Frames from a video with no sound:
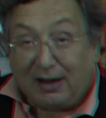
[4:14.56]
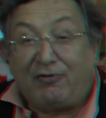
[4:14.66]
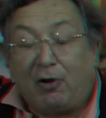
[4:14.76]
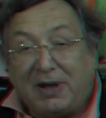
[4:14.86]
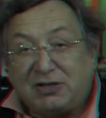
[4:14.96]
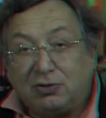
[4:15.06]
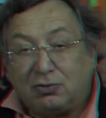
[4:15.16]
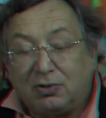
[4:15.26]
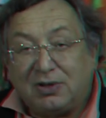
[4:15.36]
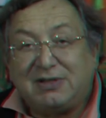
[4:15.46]
La
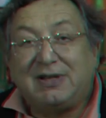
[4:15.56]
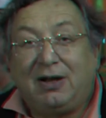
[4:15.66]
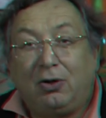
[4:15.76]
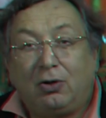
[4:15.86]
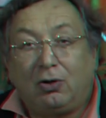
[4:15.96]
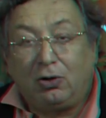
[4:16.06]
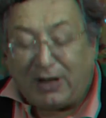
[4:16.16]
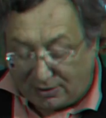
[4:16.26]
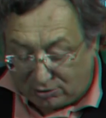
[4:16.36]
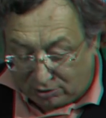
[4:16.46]
formation, c'est le
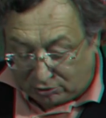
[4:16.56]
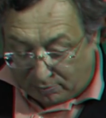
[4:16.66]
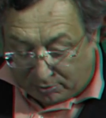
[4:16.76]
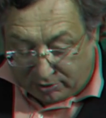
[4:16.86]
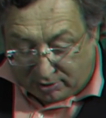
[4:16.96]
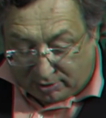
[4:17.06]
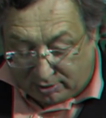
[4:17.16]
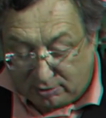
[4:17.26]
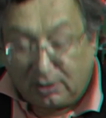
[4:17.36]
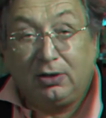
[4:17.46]
regard de
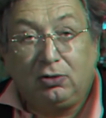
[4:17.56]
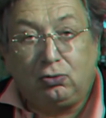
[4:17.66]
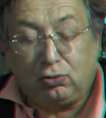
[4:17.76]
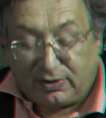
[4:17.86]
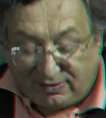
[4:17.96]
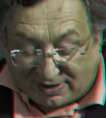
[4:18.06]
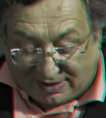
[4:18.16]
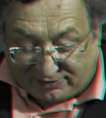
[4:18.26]
l'entrepreneur tourné vers